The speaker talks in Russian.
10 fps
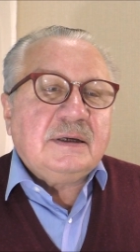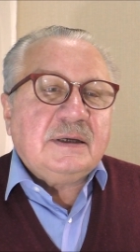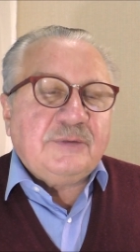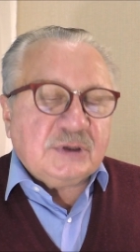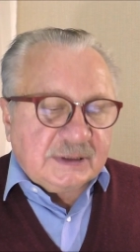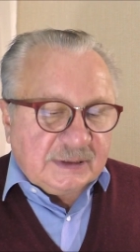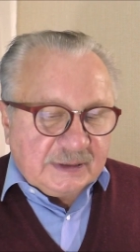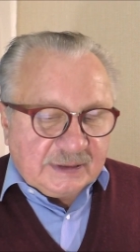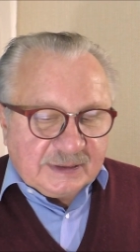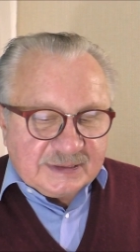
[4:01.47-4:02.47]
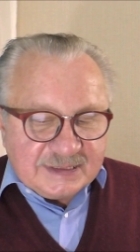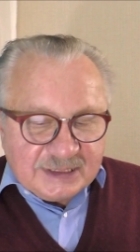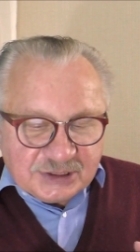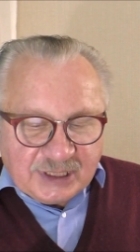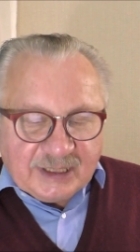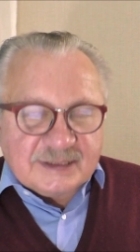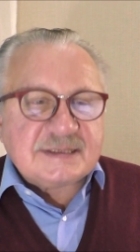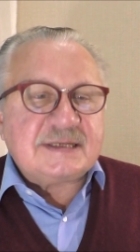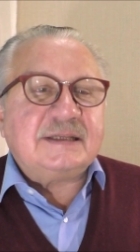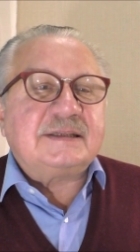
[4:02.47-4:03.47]
И вот
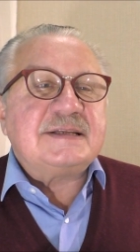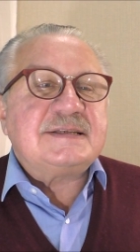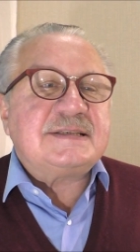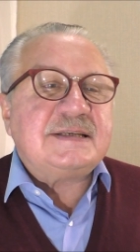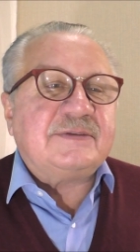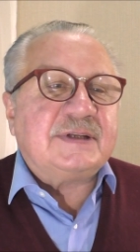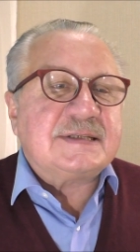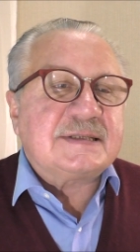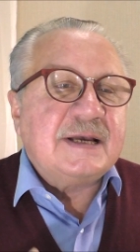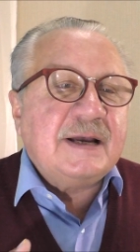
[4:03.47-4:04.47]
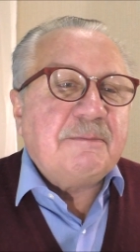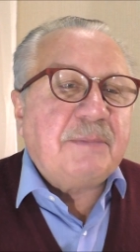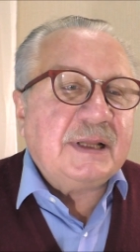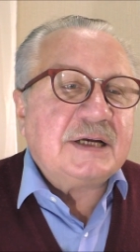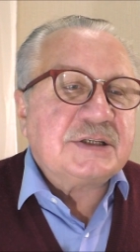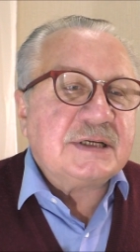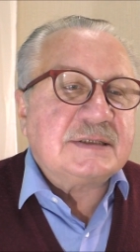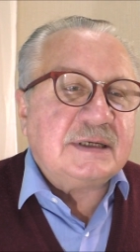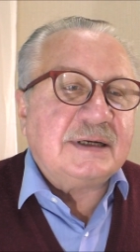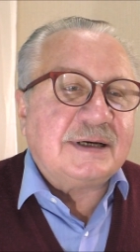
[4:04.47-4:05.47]
снижается интенсивность
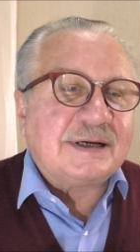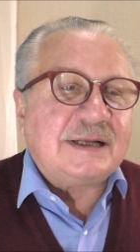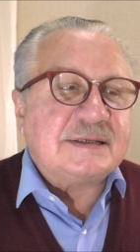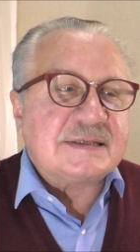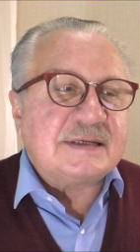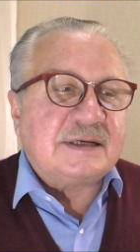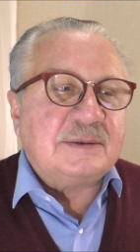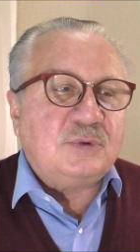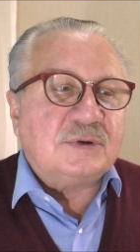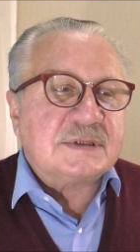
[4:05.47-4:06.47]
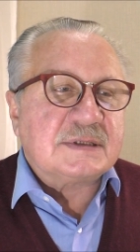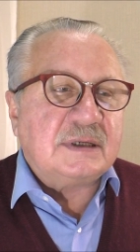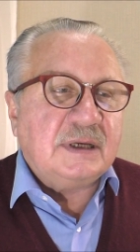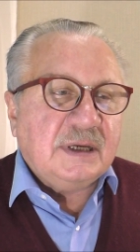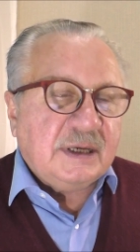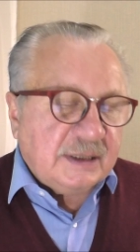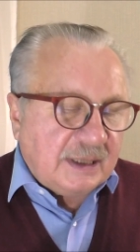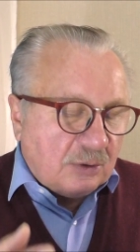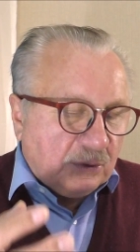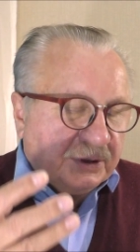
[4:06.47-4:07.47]
положительных, радостных эмоций, и
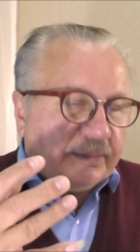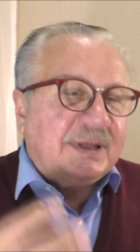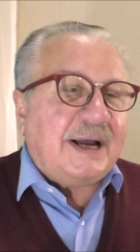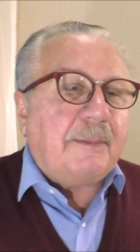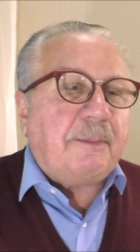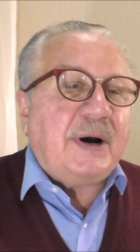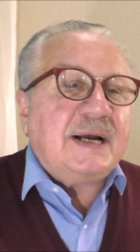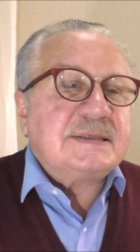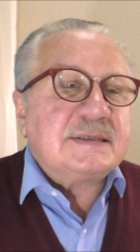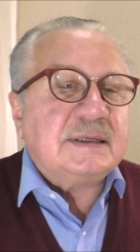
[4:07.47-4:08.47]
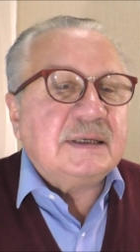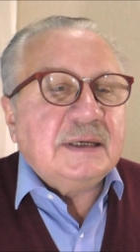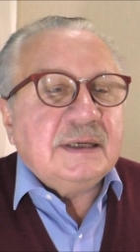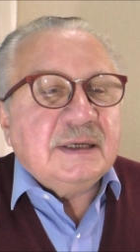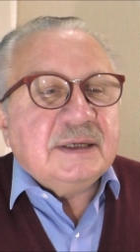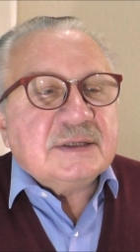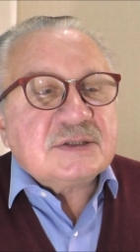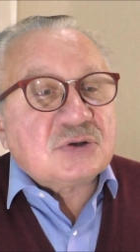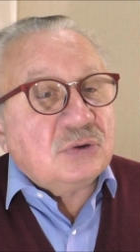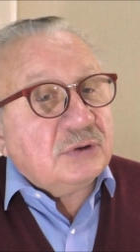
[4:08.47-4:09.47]
доходим до апатии,
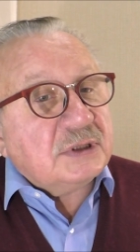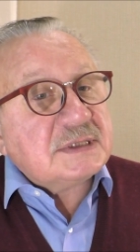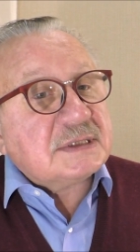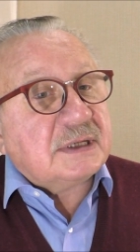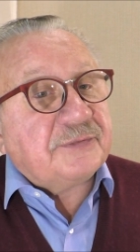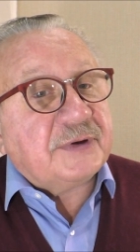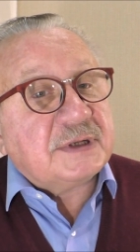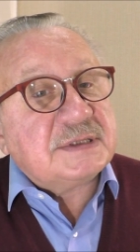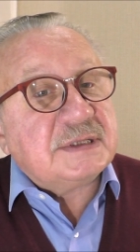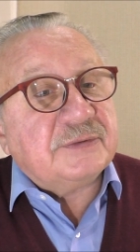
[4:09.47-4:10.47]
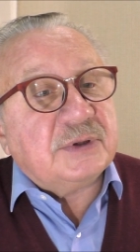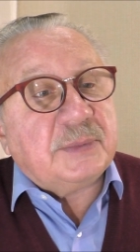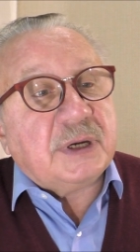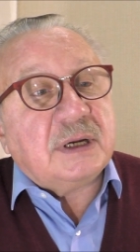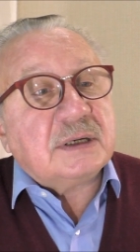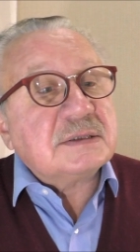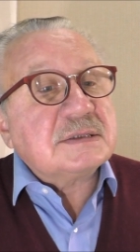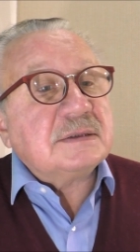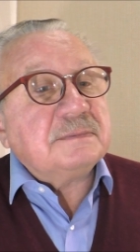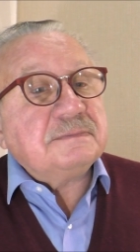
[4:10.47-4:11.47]
склонность к аффективным
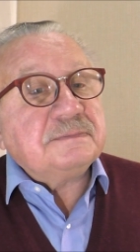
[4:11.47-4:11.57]
реакциям.